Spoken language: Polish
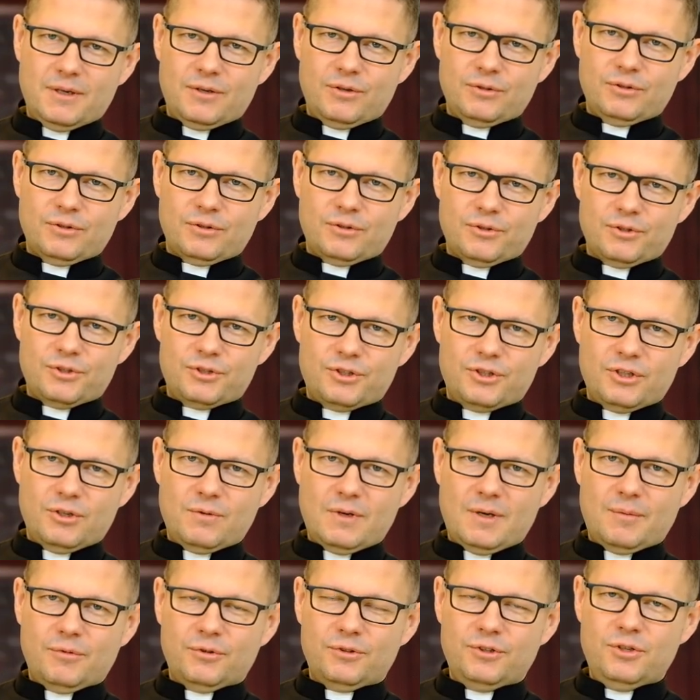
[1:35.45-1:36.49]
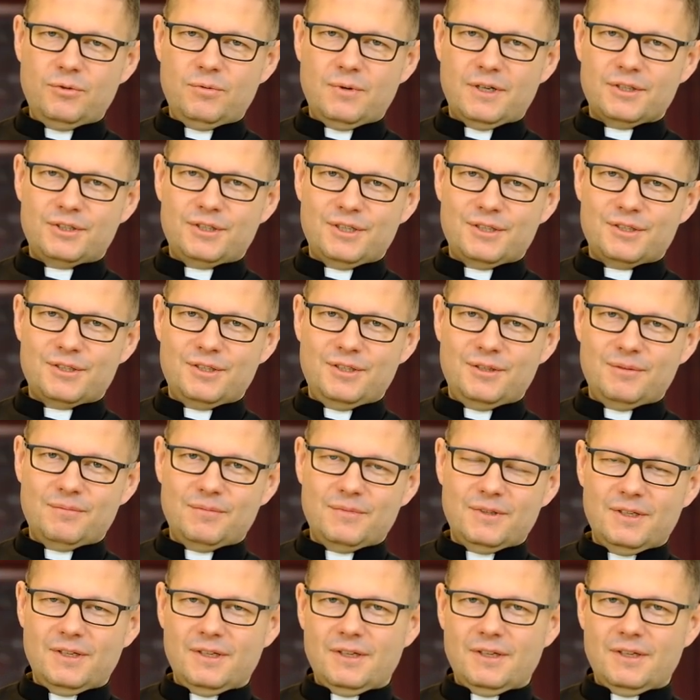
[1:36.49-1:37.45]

go do kościoła, modliła się z nim,